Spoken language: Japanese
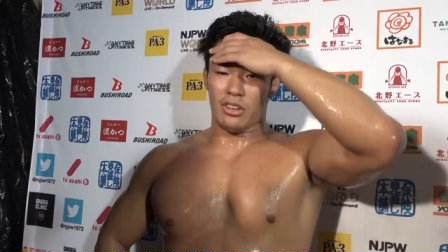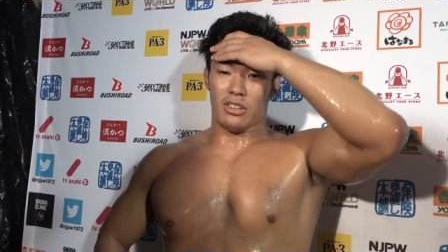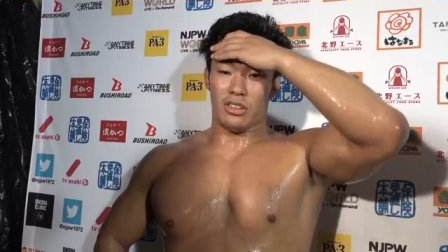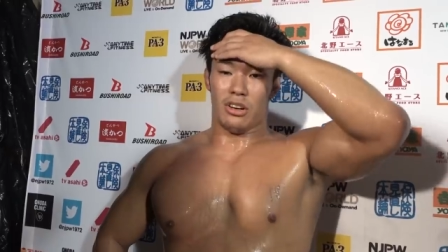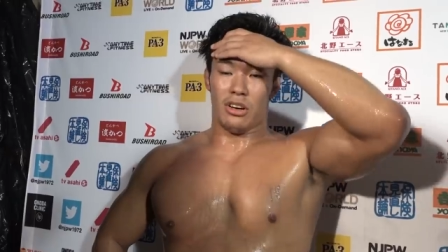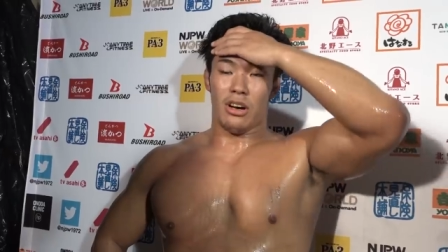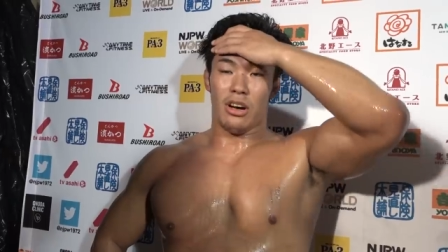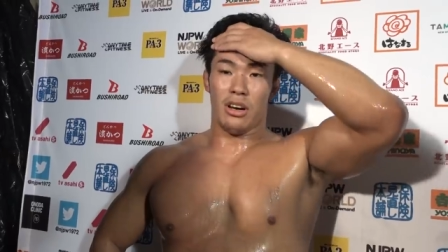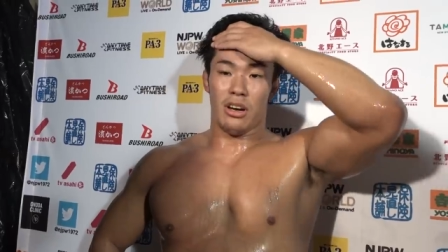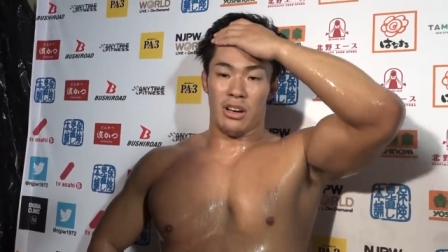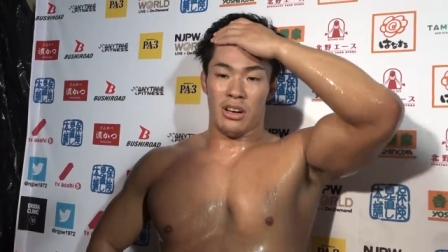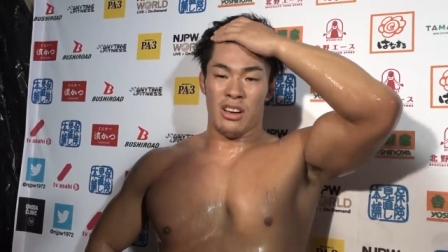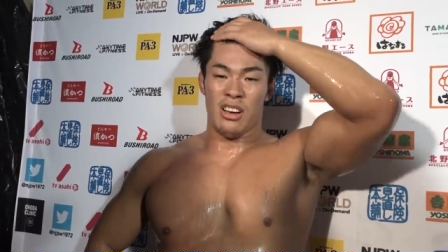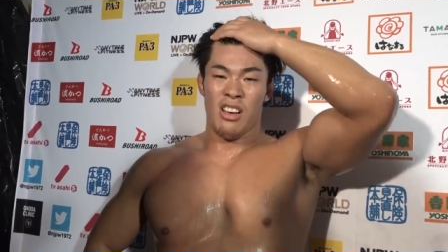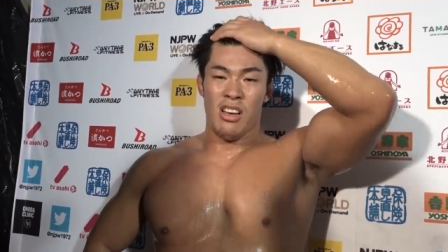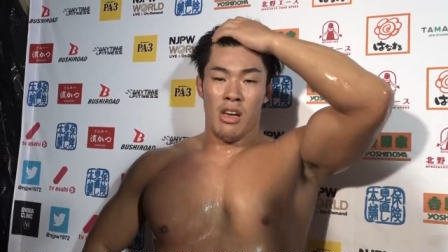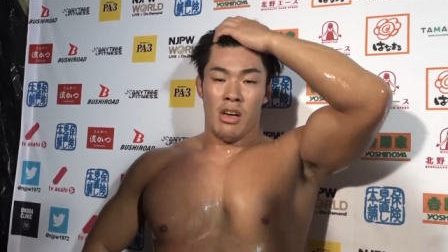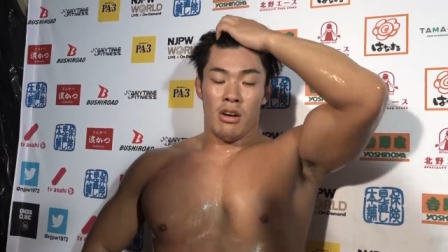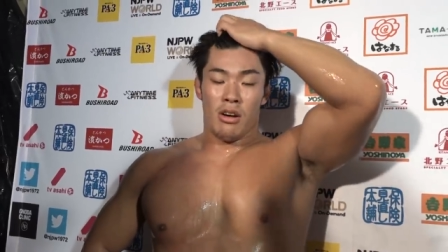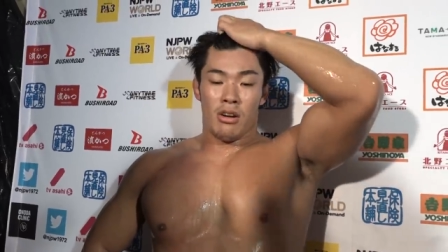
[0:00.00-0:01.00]
言、こ
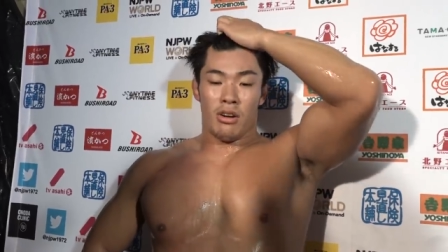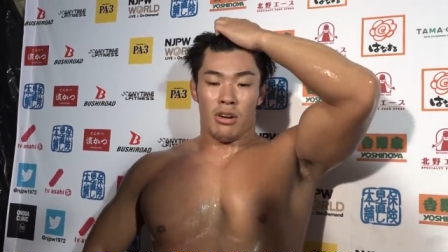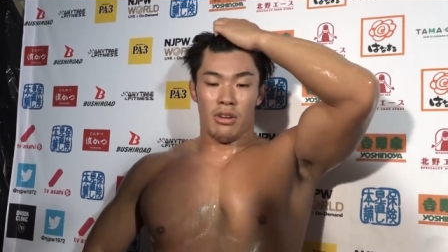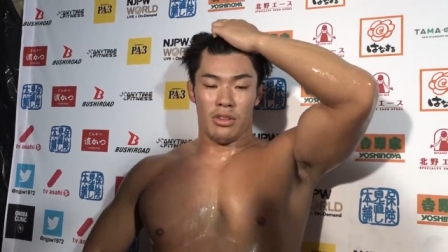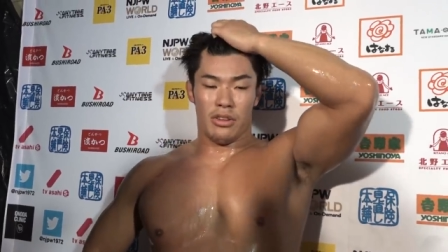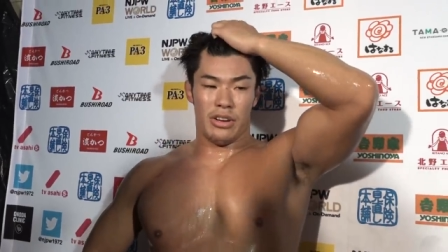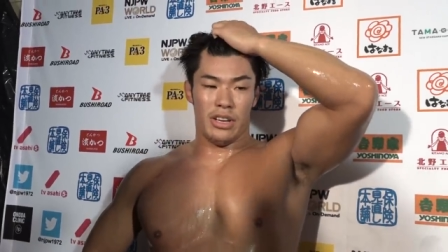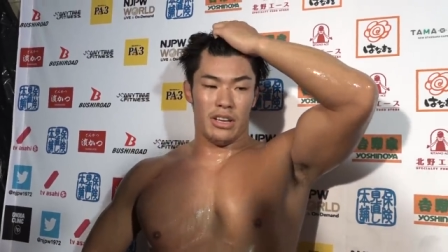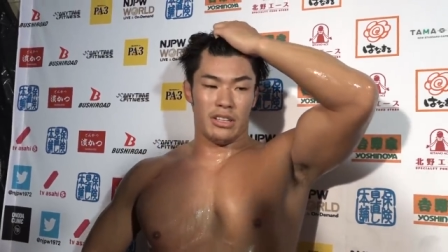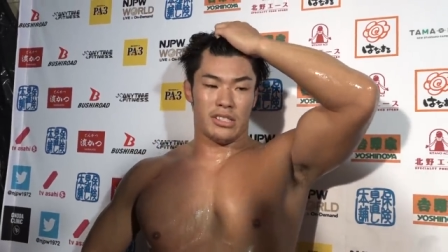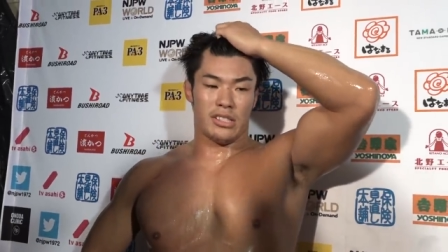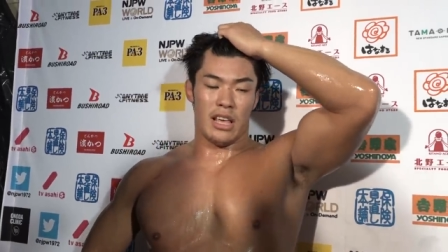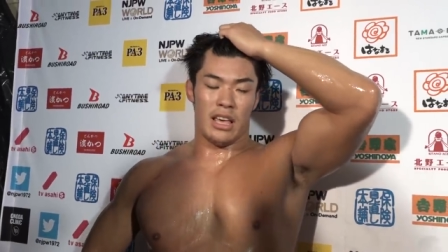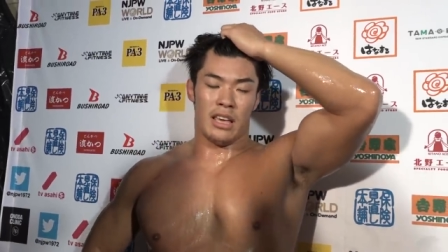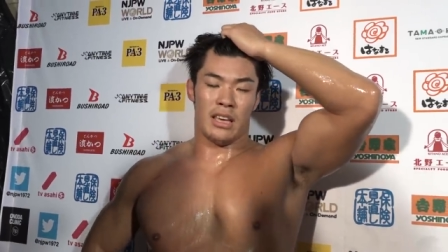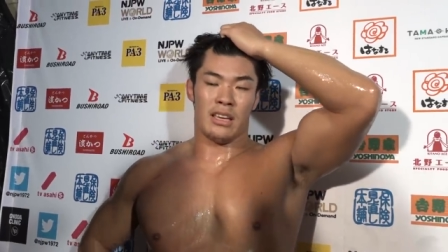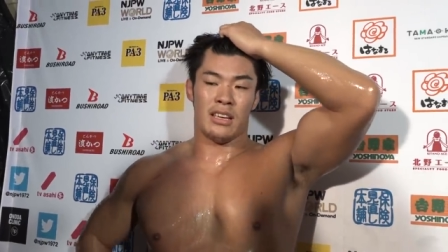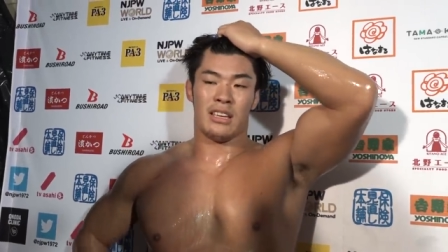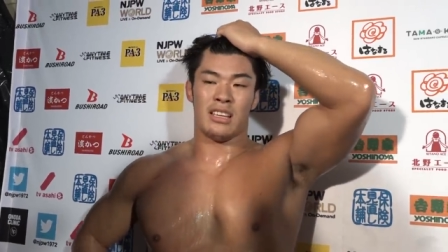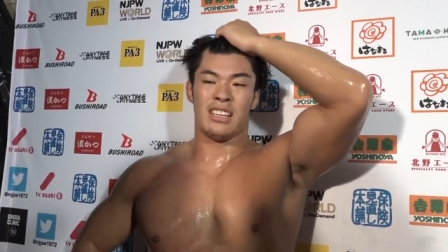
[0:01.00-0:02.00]
のリーグ戦
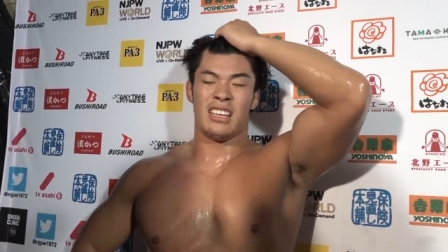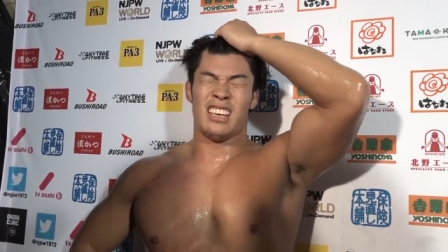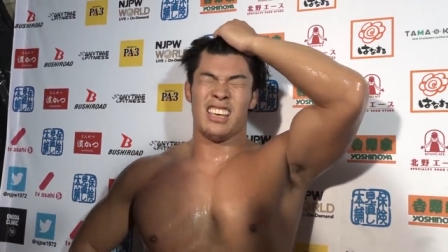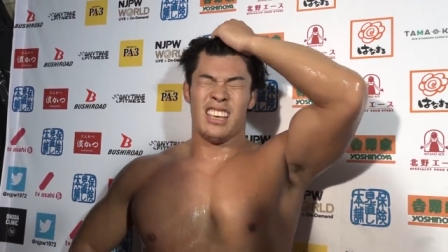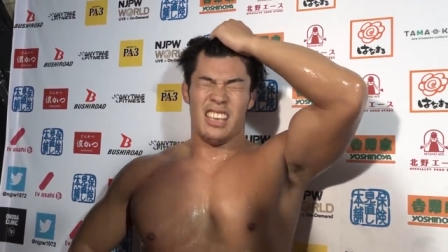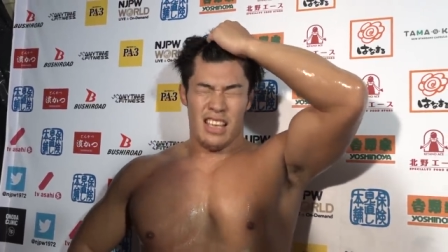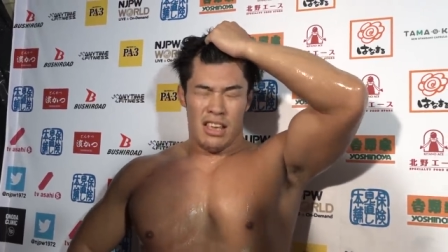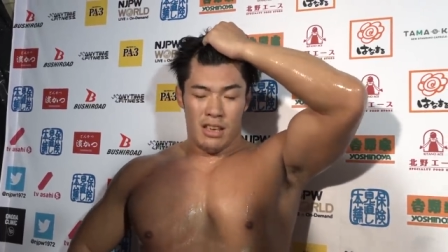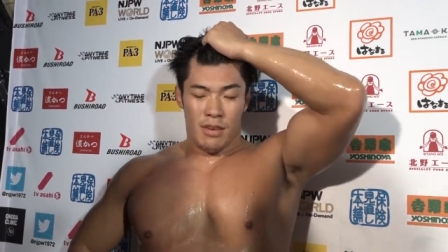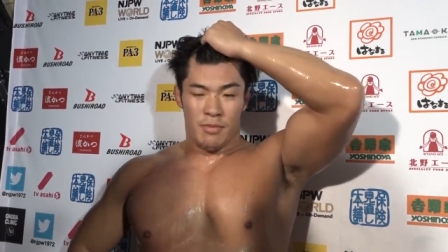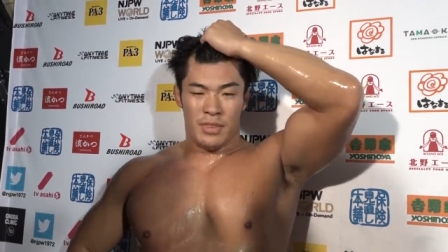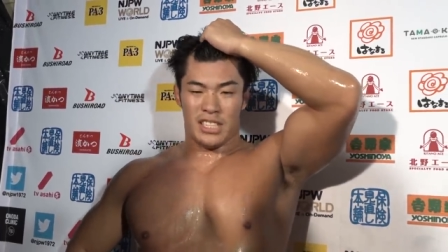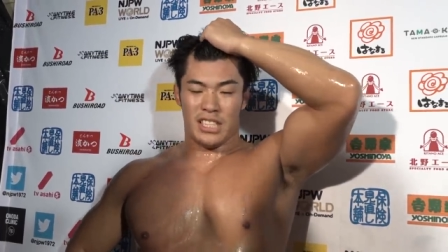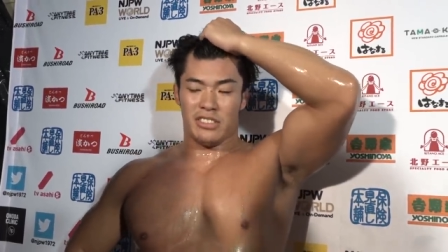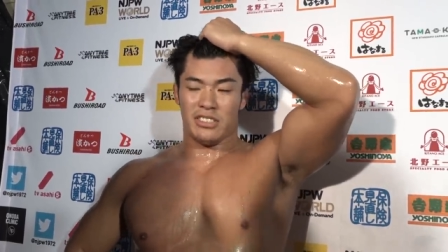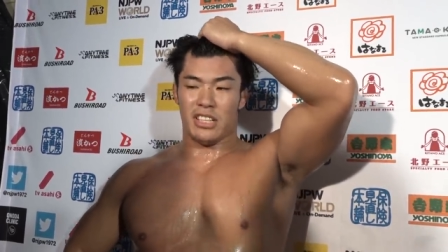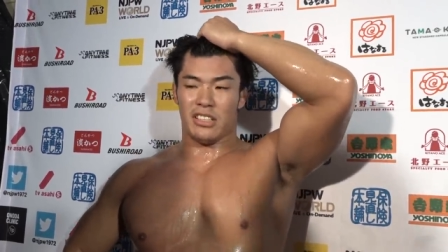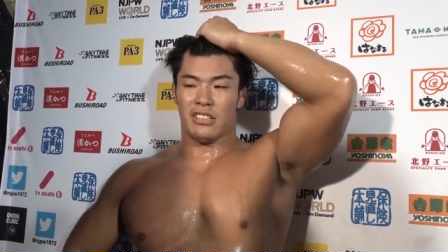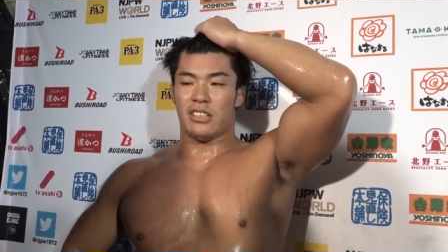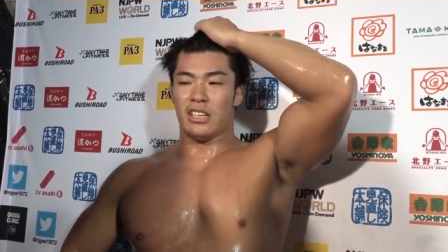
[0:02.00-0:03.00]
めちゃ
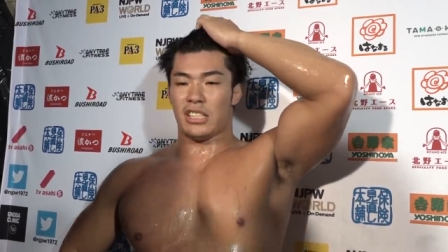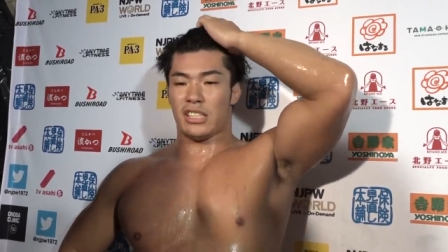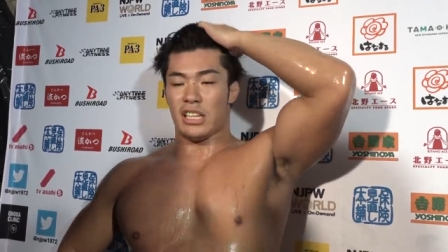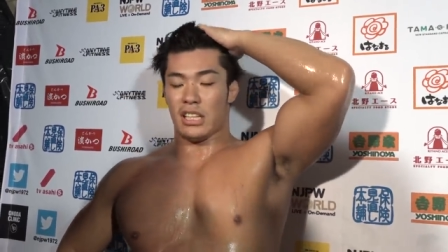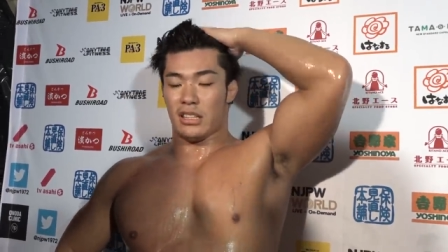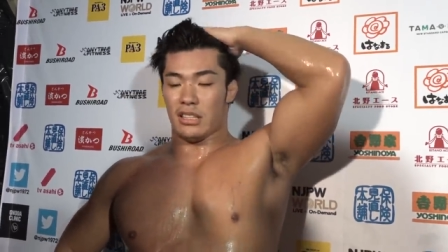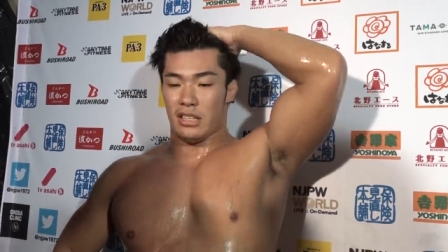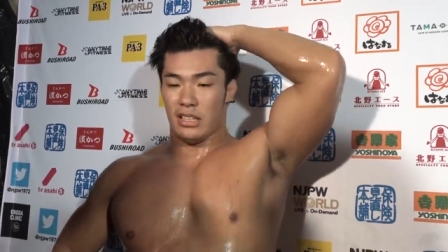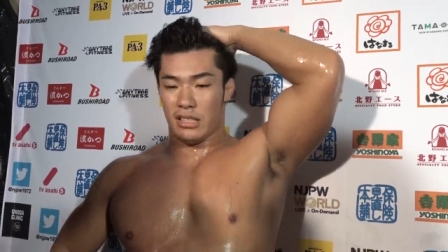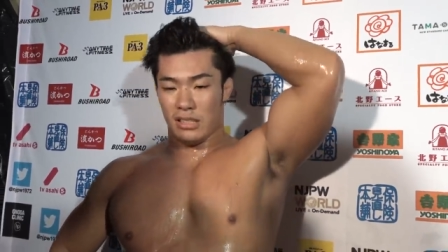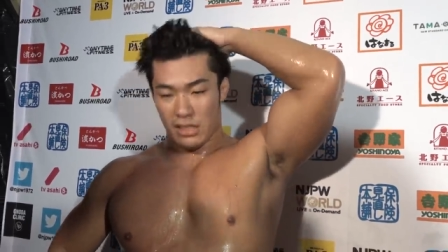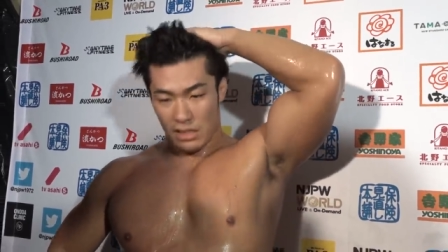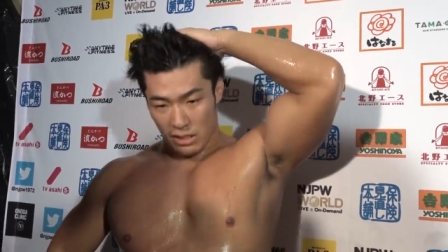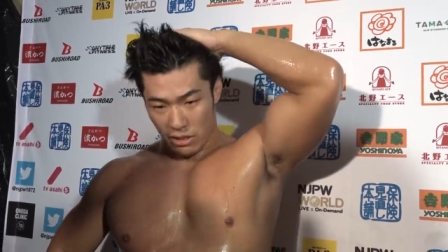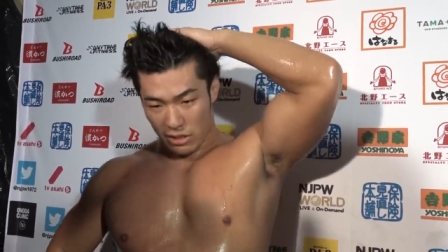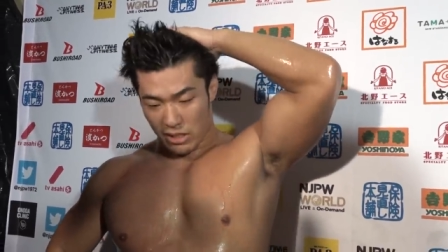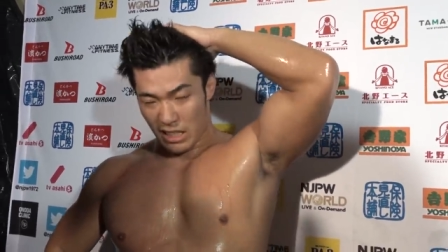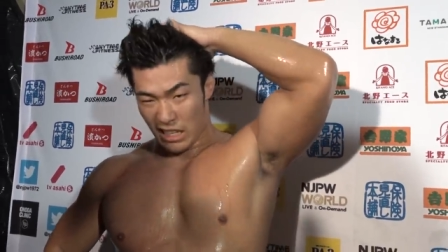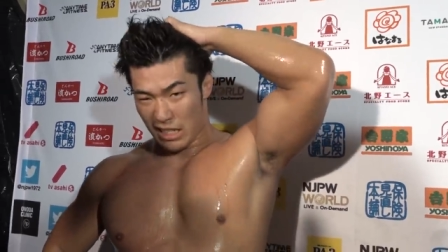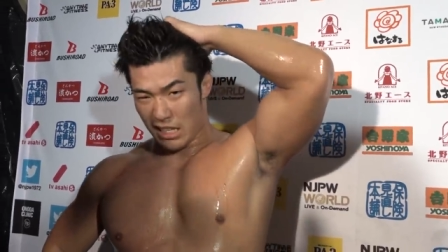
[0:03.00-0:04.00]
くちゃ悔しかったです。そ
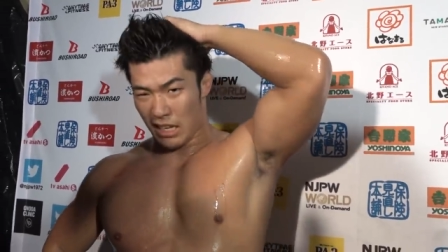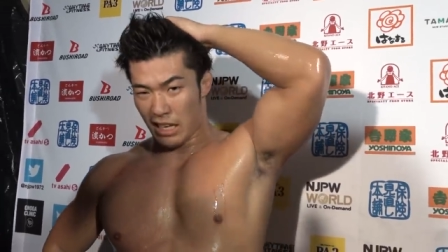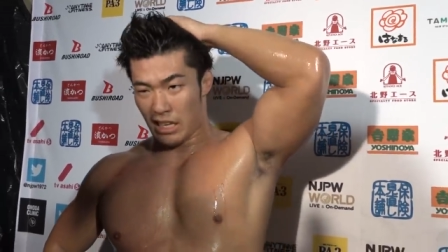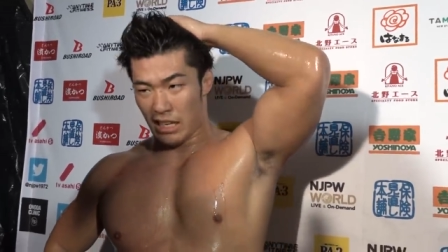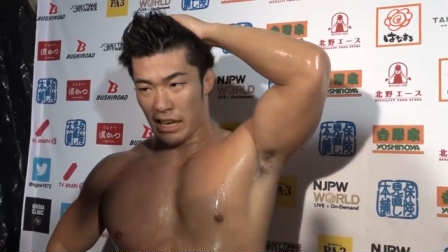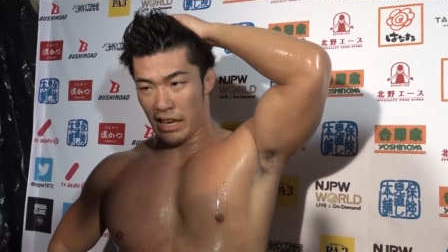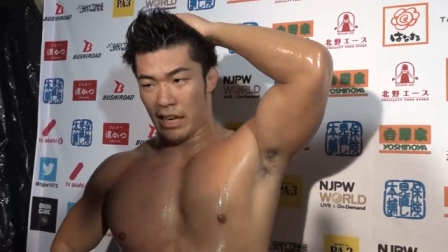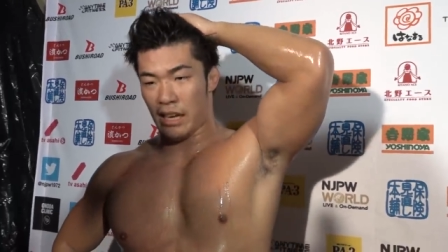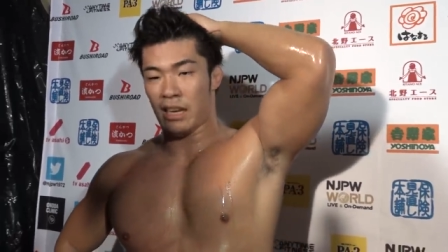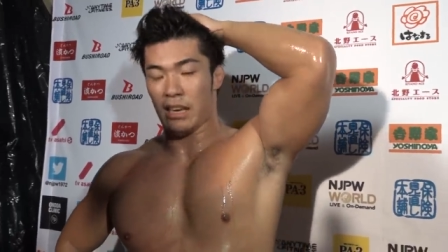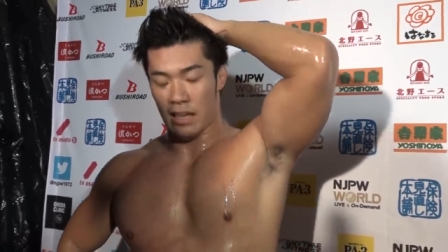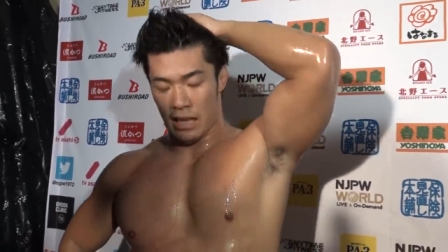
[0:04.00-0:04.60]
して情けない。